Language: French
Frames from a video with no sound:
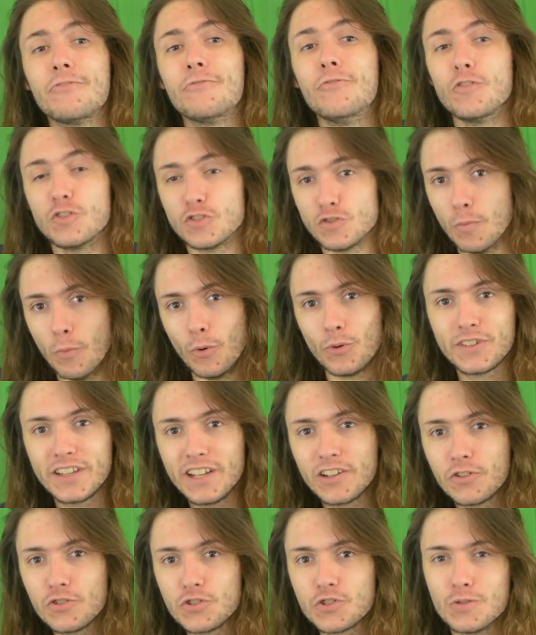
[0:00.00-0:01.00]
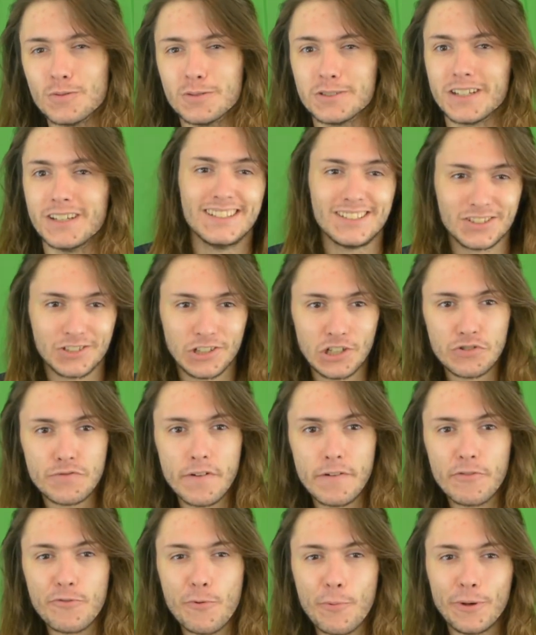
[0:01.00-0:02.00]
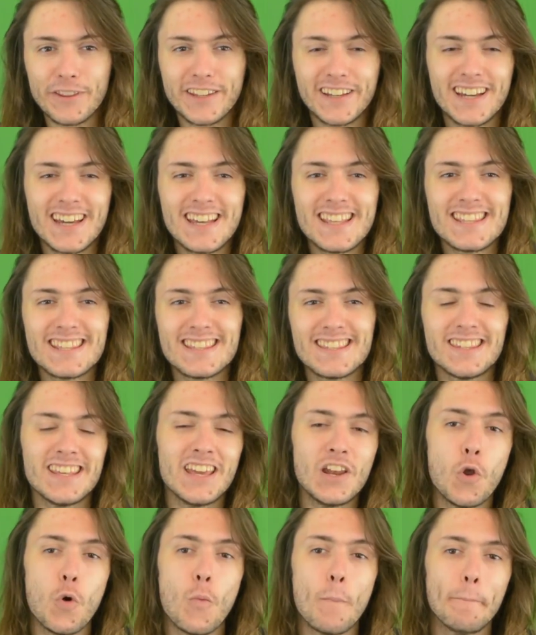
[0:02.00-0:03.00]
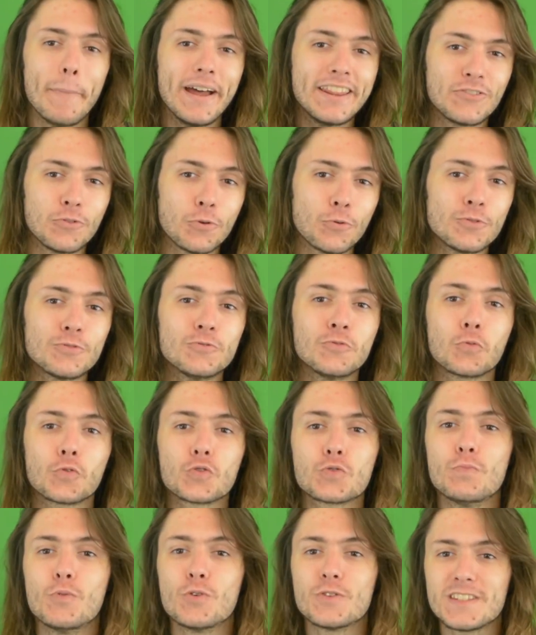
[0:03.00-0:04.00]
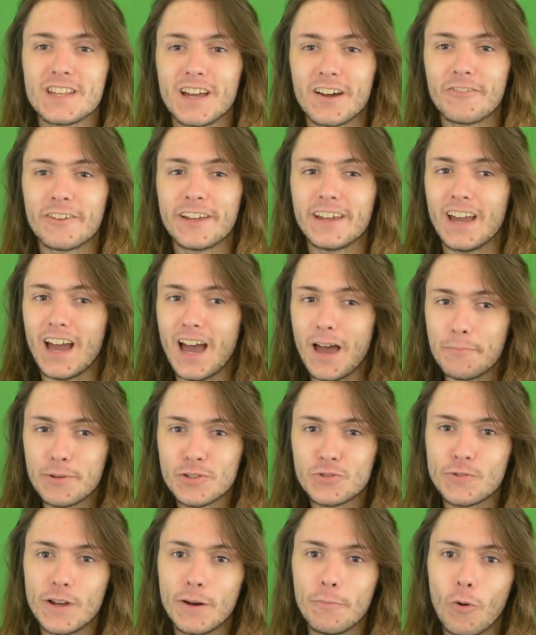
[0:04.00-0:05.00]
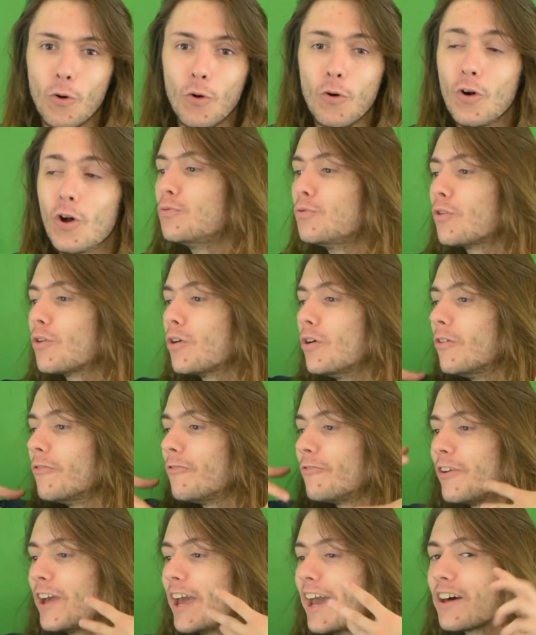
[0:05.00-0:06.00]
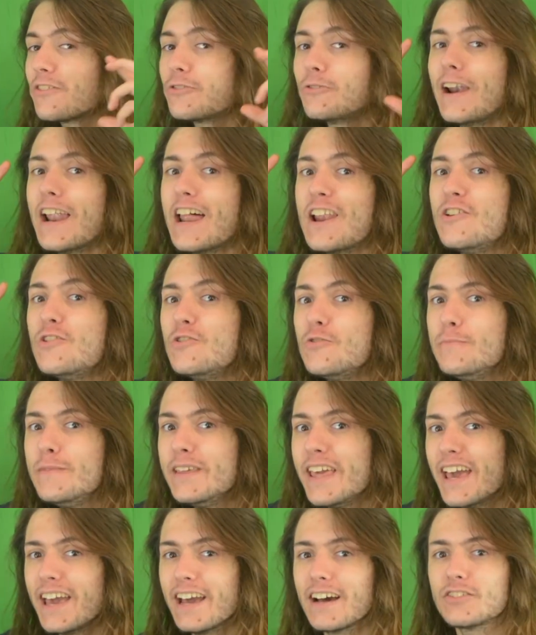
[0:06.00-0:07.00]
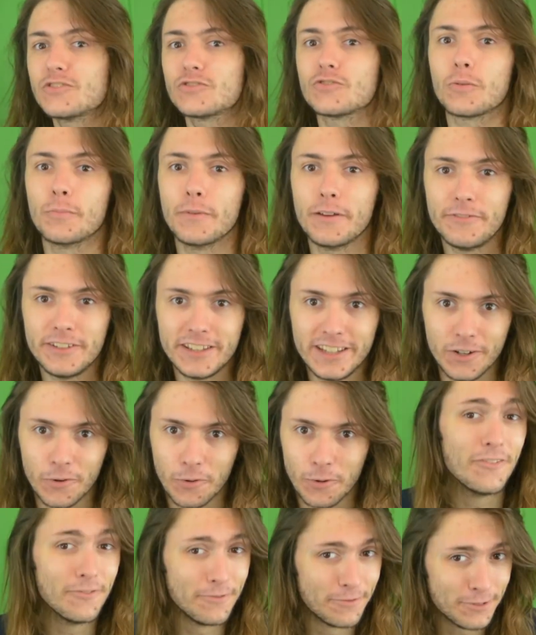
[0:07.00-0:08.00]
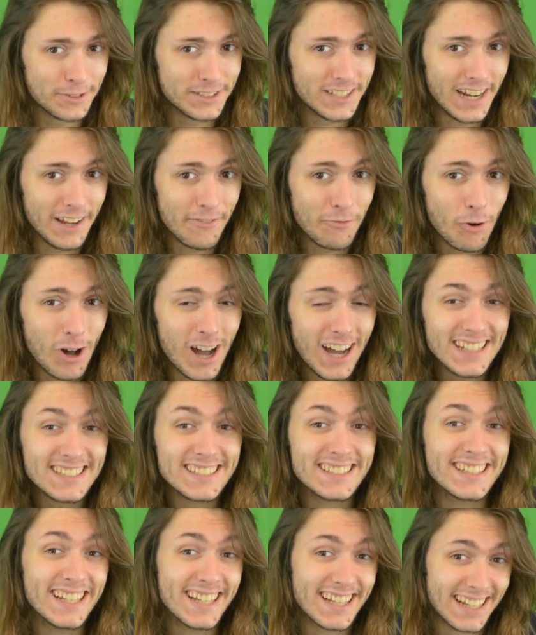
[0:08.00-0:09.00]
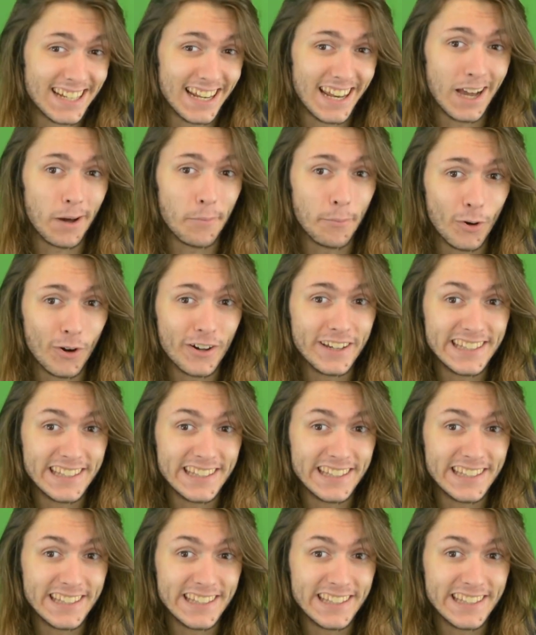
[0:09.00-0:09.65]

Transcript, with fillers: il faut que je vous montre quelque chose. Ce que je vais vous montrer, c'est le matos dont je me servais habituellement pour faire de la lumière sur mes vidéos. Vous allez voir, c'est clairement